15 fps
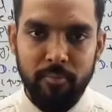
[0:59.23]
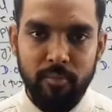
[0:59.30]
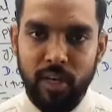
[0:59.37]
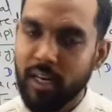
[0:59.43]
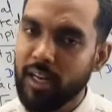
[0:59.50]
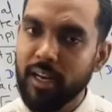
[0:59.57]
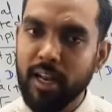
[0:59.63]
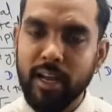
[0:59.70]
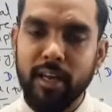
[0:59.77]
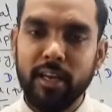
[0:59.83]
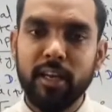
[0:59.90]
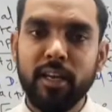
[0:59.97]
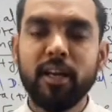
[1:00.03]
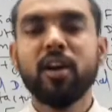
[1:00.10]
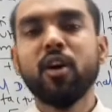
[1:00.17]
क्लियर है क्या नहीं
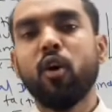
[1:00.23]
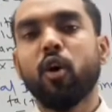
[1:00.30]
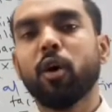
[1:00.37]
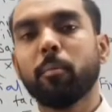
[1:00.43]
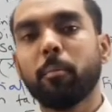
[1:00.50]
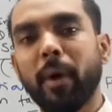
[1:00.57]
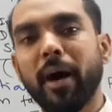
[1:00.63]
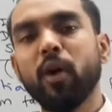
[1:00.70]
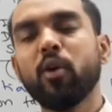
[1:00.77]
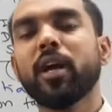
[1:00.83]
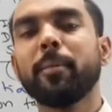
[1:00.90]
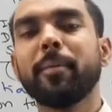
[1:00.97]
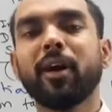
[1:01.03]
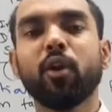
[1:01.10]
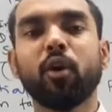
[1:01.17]
और
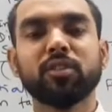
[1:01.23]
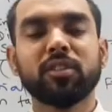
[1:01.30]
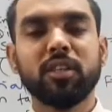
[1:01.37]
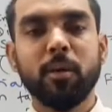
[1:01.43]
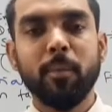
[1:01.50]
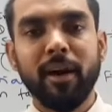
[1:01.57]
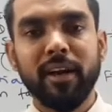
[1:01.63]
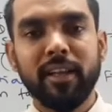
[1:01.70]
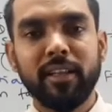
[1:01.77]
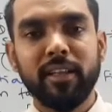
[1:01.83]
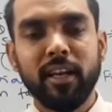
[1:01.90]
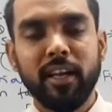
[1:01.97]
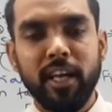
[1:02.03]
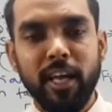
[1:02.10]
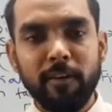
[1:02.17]
बायोकेमिकल ऑक्सीजन डिमांड के अंदर
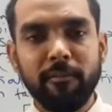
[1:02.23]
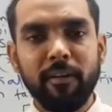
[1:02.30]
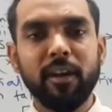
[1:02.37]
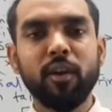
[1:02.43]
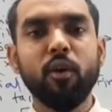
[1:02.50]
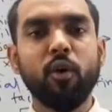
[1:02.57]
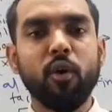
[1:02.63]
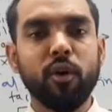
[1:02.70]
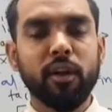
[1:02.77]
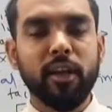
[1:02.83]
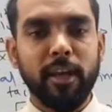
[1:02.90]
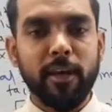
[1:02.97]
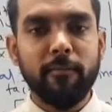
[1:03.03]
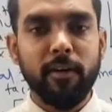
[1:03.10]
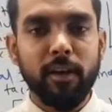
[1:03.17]
केवल और
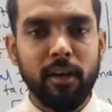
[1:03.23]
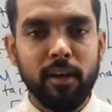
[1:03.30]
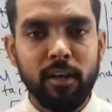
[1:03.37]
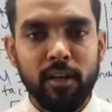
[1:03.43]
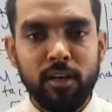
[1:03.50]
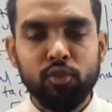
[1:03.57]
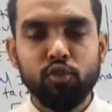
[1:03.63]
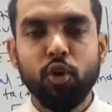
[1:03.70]
केवल जो